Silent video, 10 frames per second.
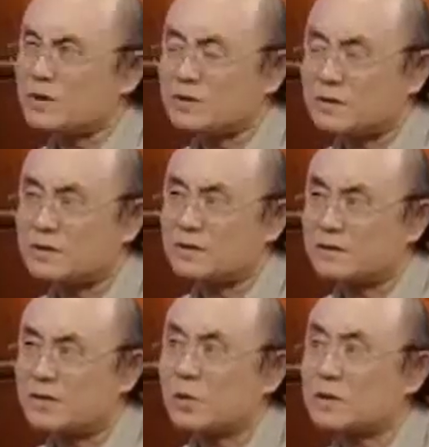会
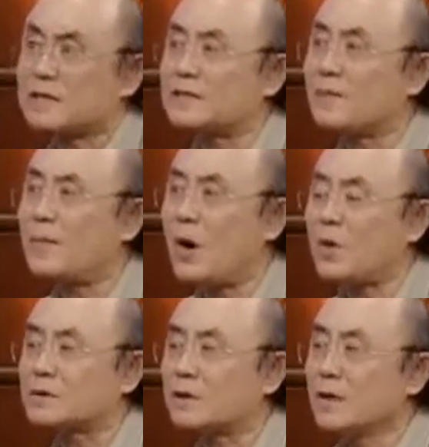扣上一些
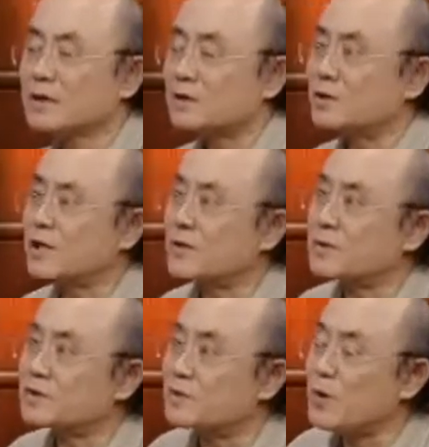帽子。对。说这
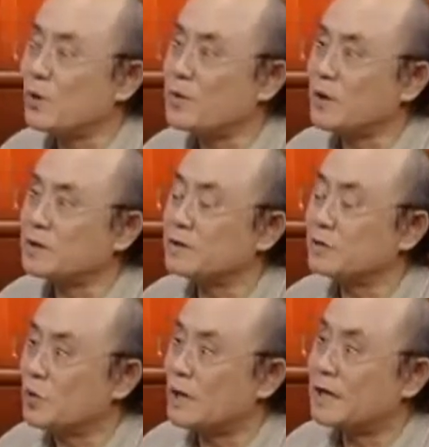是没有标题，
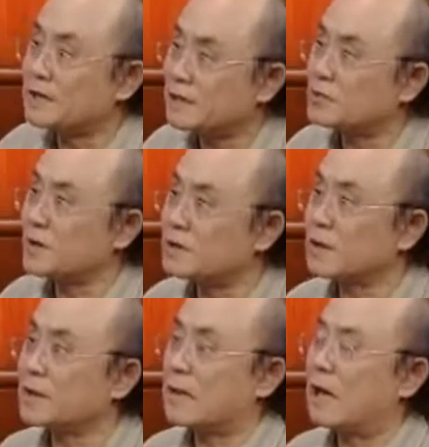周恩来一听觉得
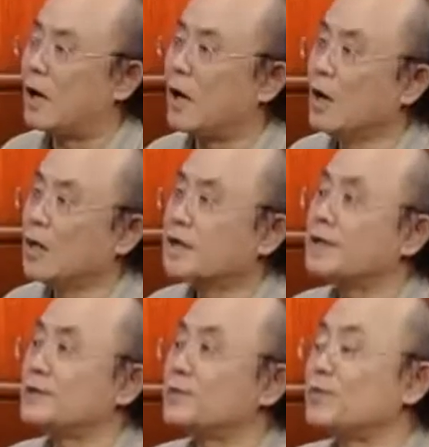这个挺好，
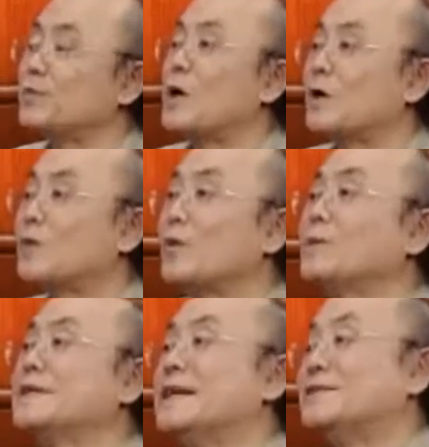可以无标题，我
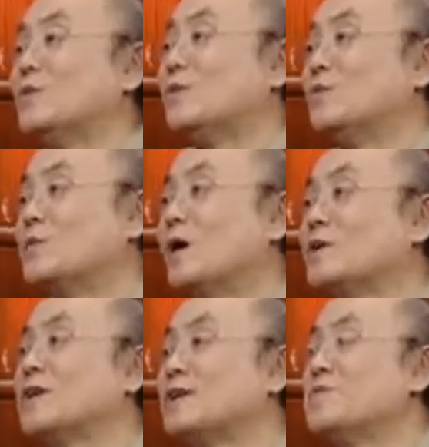们可以研究无标
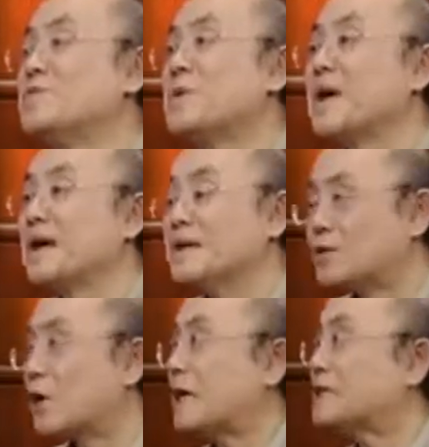题音乐，
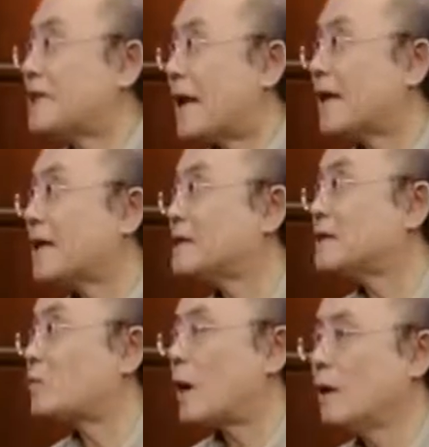就开始演了
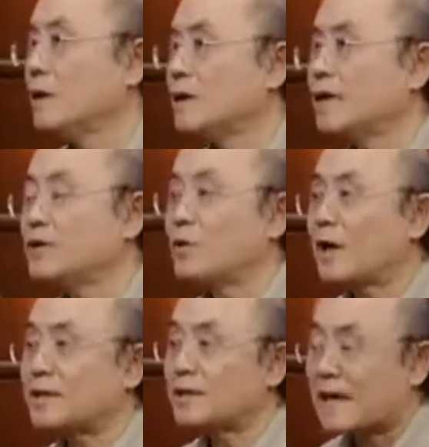一段，演了一
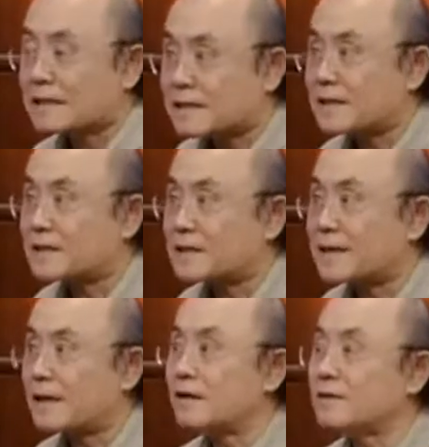段，你刚才提的
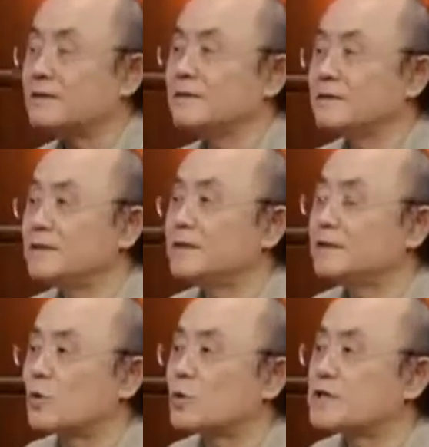这个。一
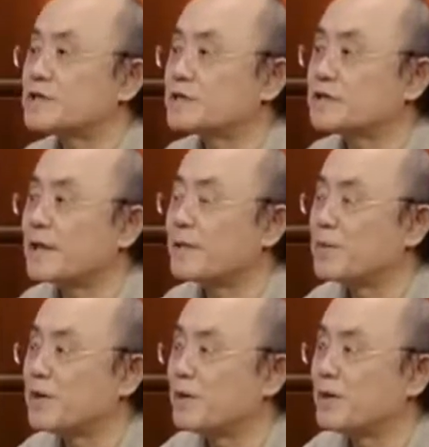九七四年
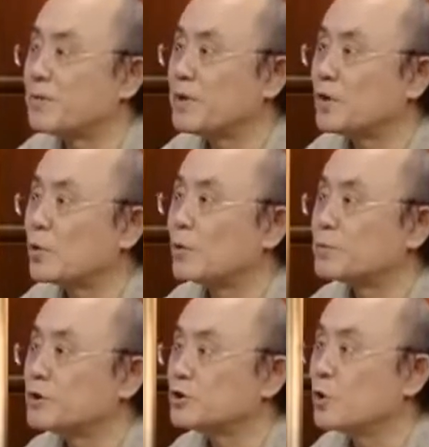批林批
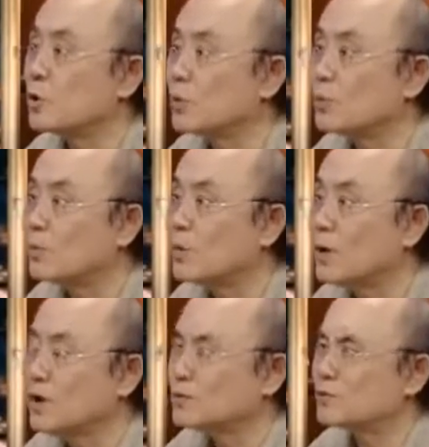孔批周公，嗯，
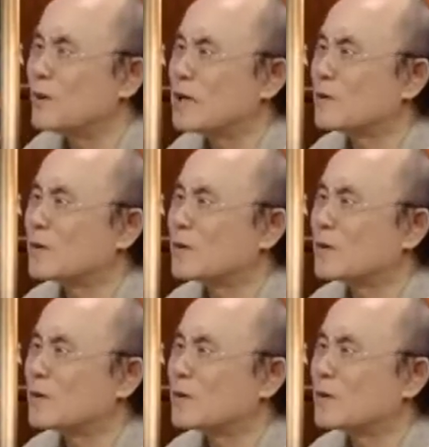突